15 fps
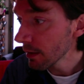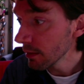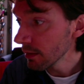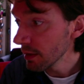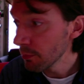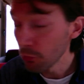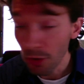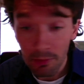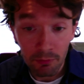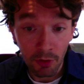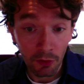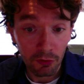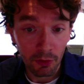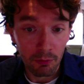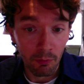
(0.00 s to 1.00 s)
Des poèmes d'un
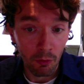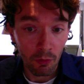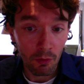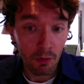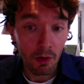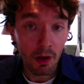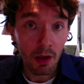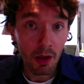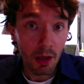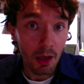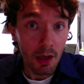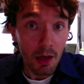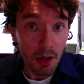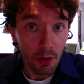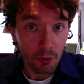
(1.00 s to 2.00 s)
seul mot,
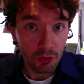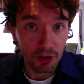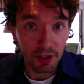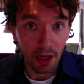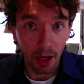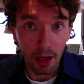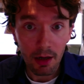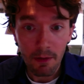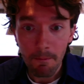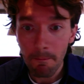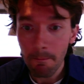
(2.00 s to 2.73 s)
en général.